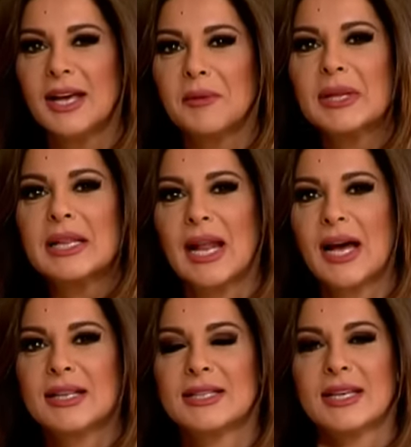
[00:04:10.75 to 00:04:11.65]
مثل
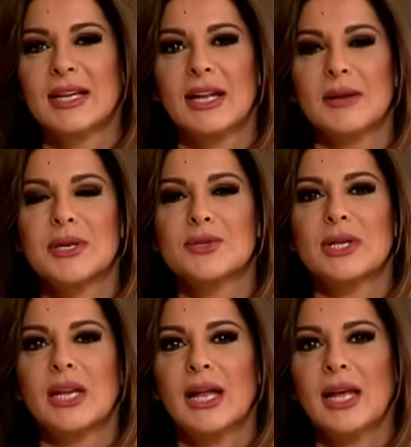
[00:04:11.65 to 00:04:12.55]
العاده
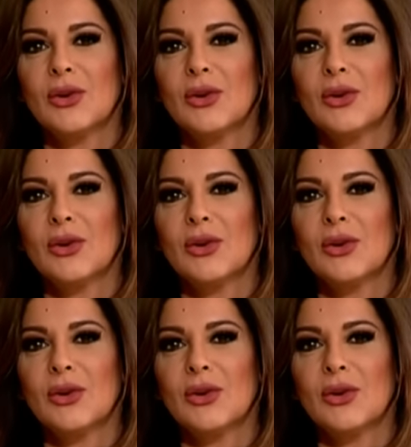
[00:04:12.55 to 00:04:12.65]
المسؤولين على